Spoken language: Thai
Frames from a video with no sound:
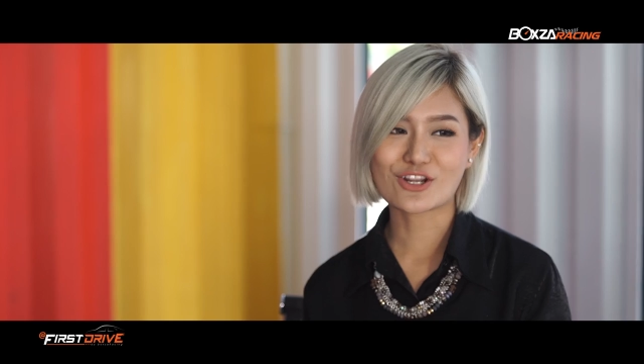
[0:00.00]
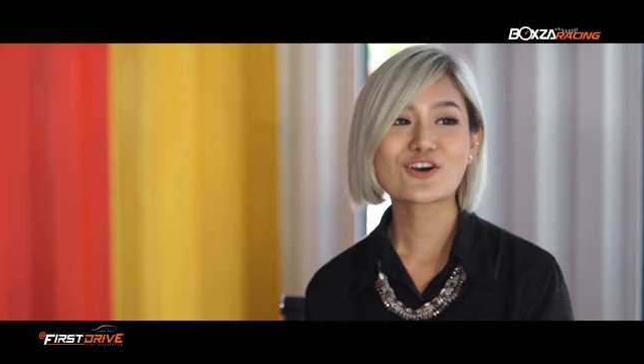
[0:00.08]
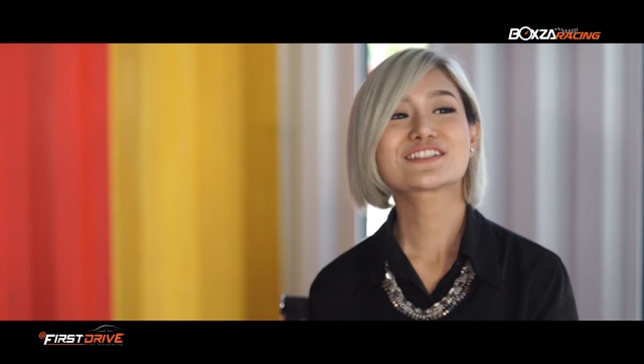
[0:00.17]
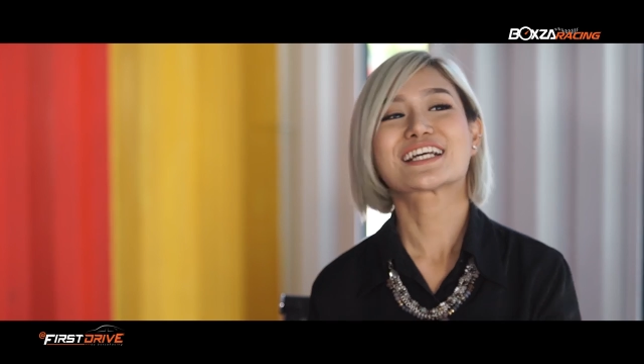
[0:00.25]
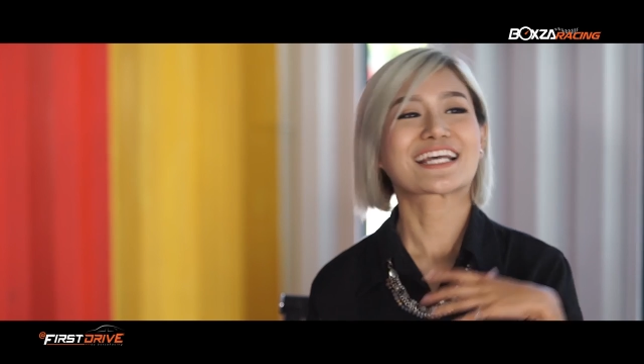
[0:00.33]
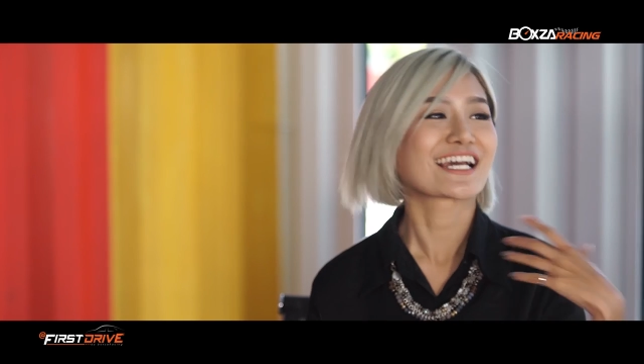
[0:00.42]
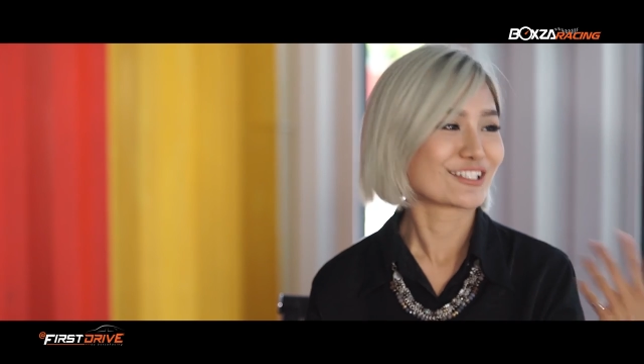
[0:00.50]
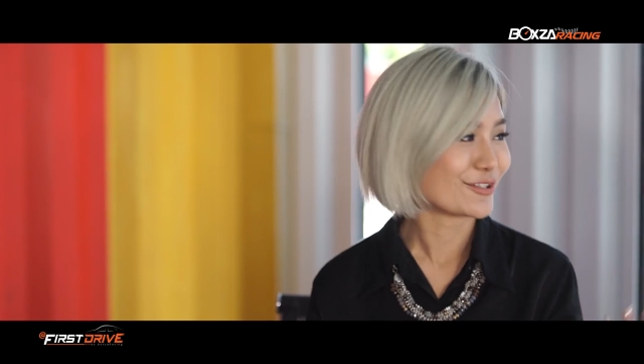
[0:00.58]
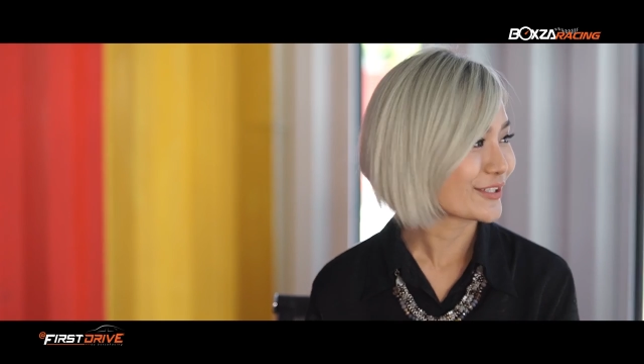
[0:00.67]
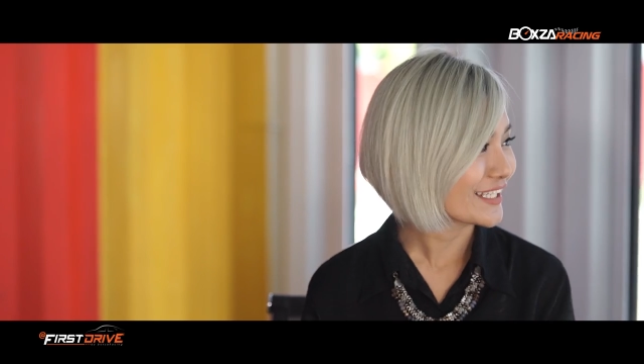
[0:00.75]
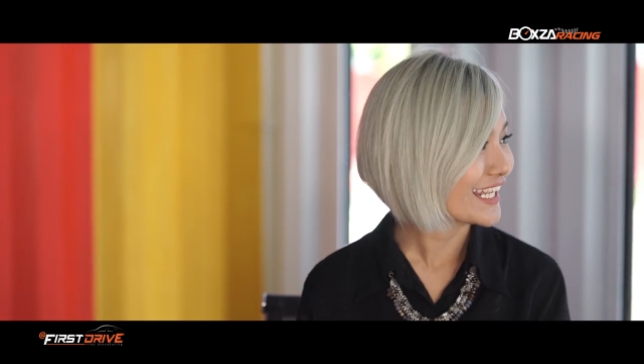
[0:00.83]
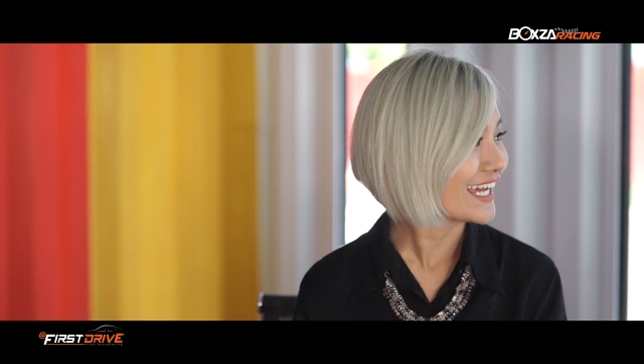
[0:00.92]
นอกจากแข่ง
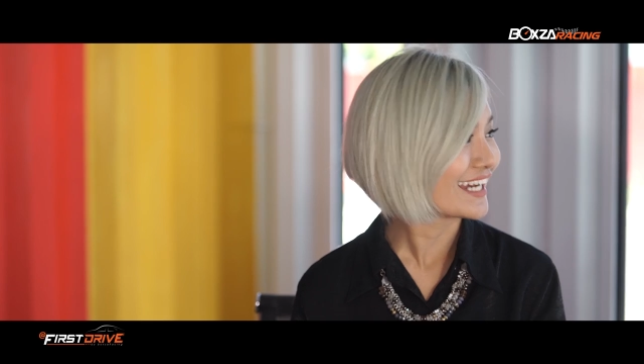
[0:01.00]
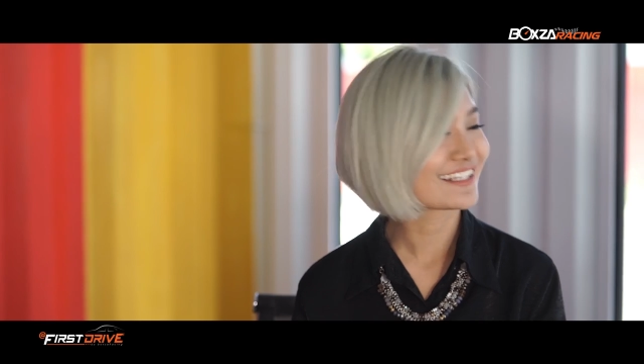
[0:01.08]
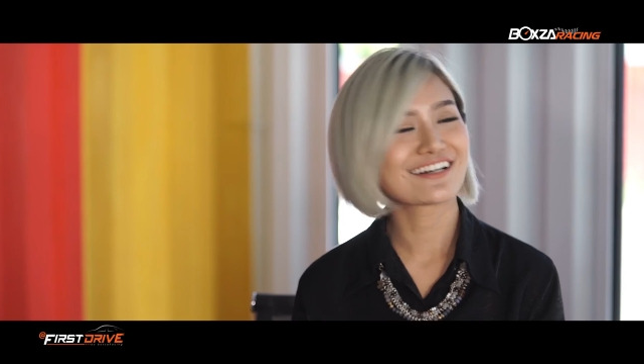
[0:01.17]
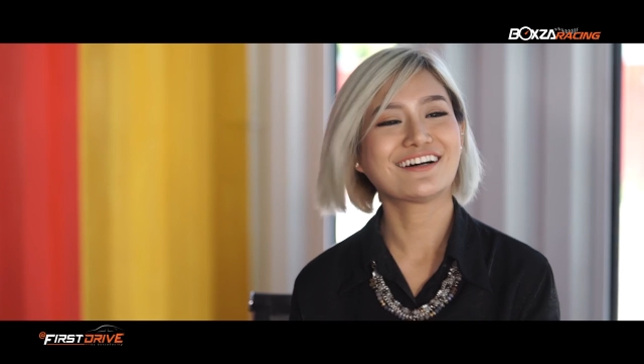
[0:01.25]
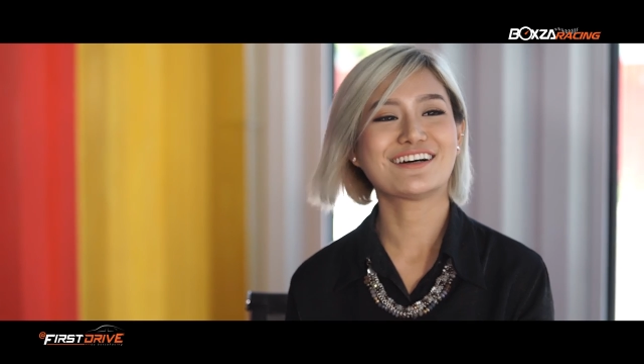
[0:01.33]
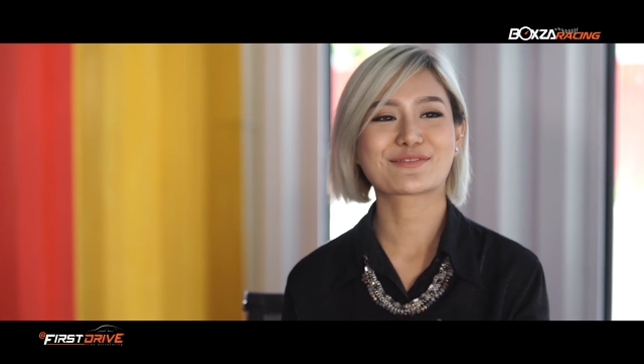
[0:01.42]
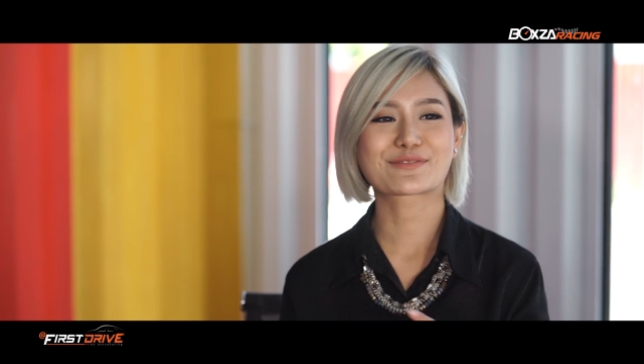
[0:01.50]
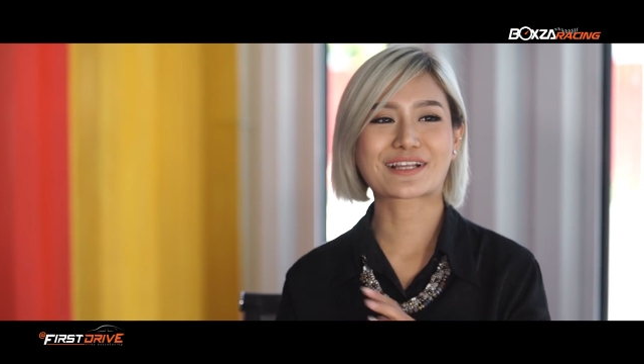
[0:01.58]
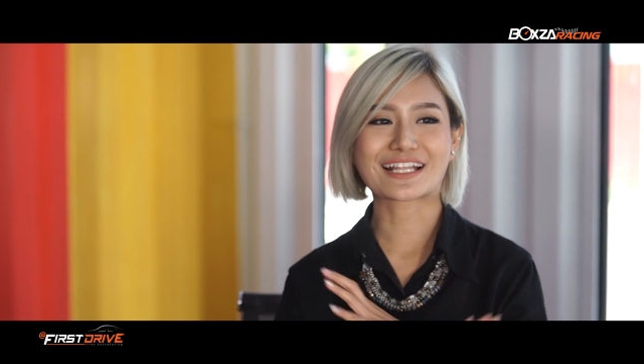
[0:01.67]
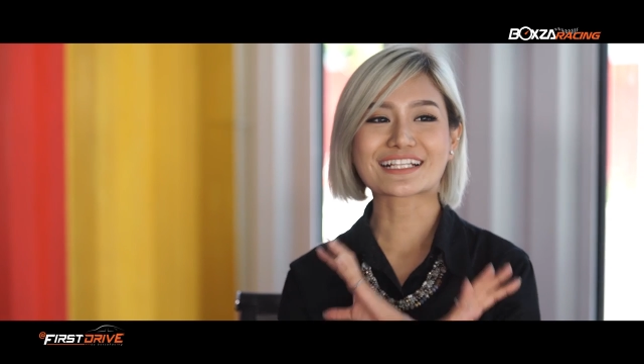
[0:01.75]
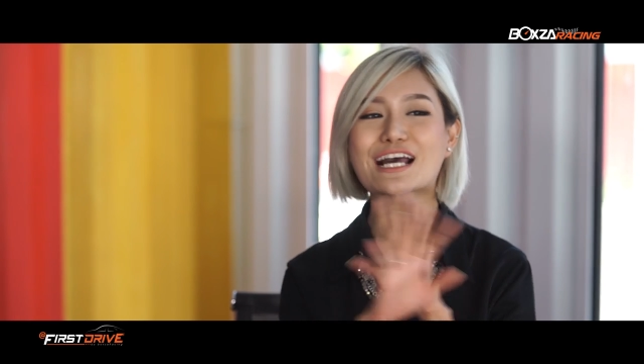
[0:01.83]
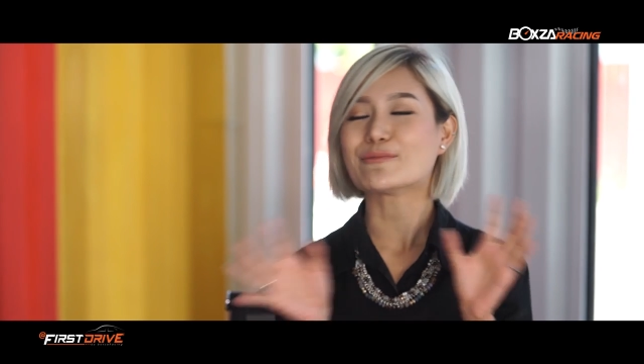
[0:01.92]
รถนะคะก็
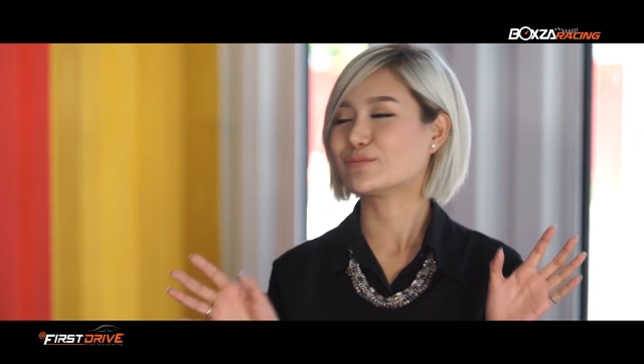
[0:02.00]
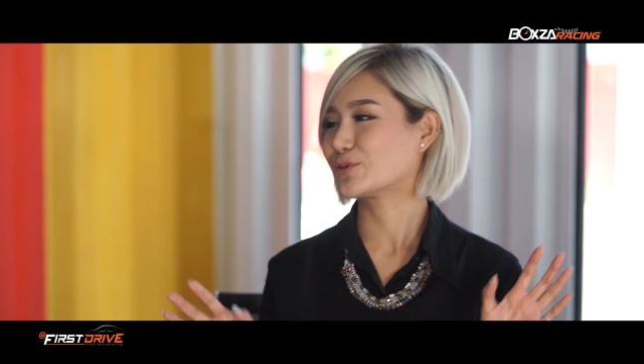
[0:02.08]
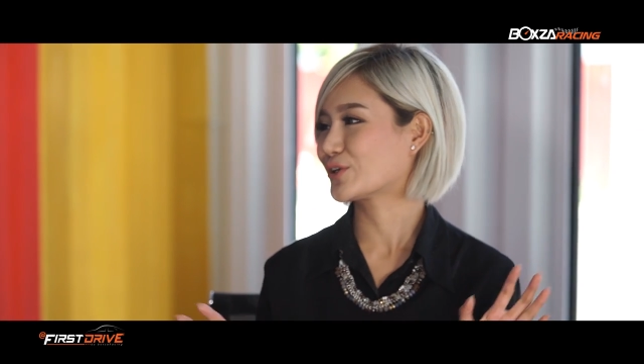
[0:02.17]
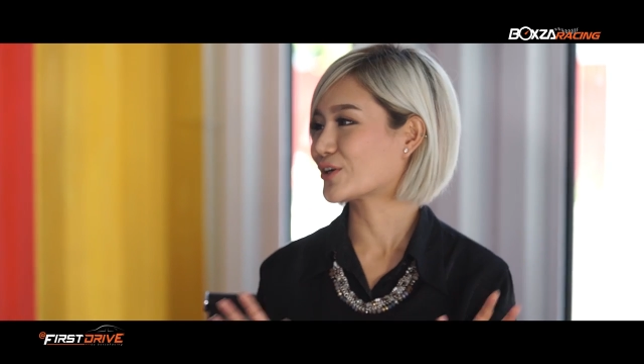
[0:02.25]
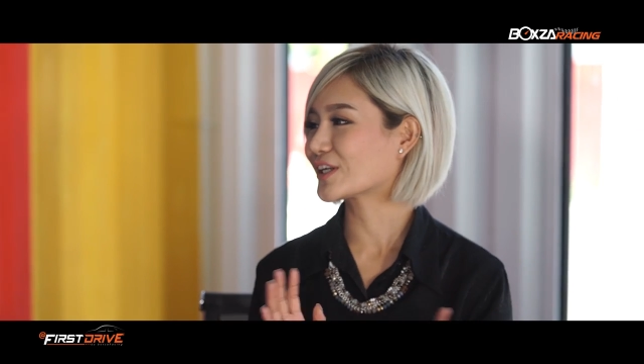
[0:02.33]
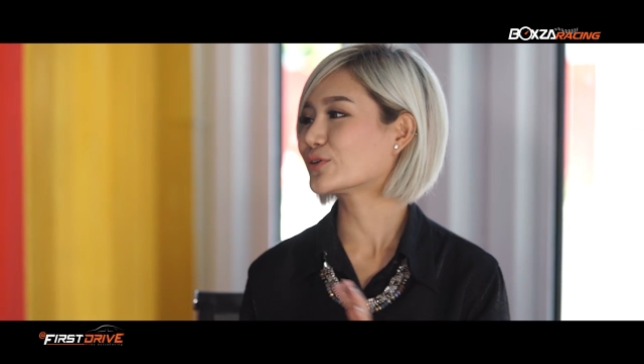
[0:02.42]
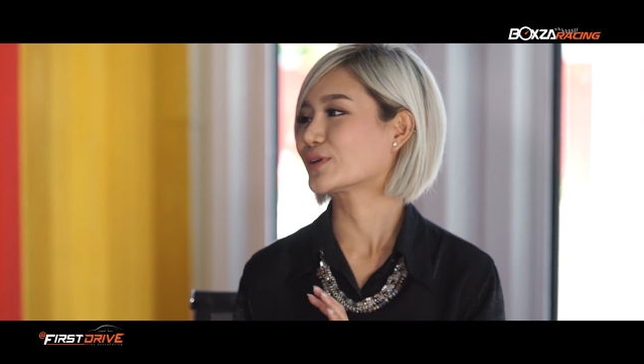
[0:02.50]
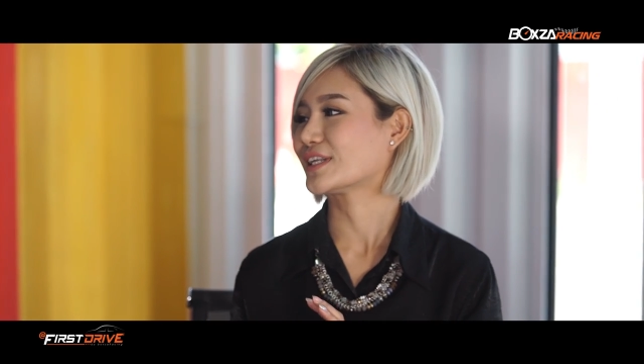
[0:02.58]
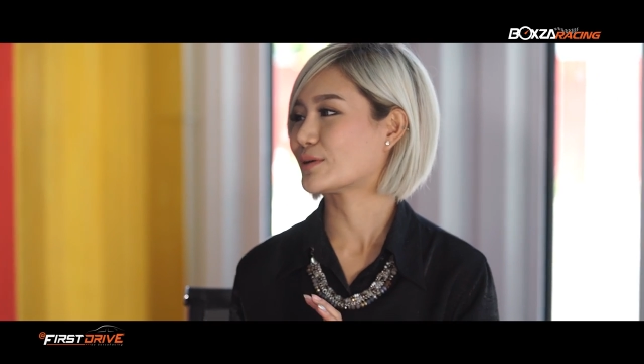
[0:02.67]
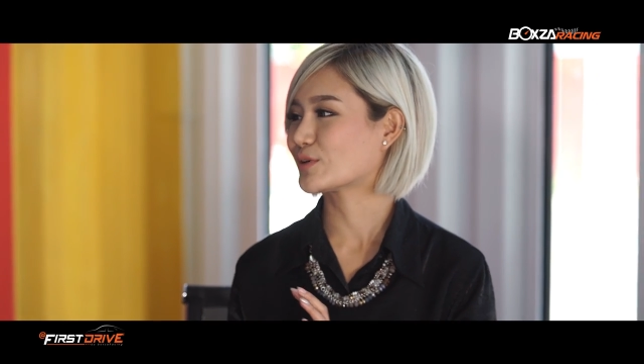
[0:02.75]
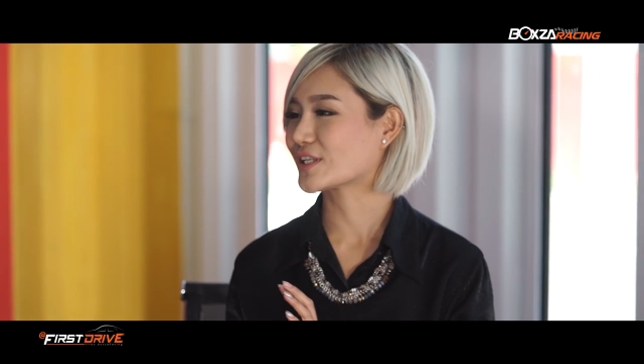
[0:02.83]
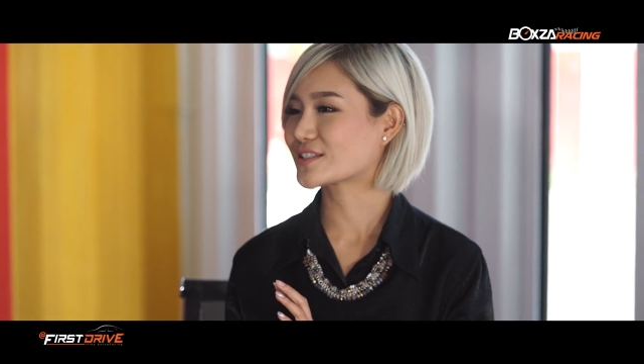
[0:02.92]
การขับบนท้องถนนเนี่ยวัน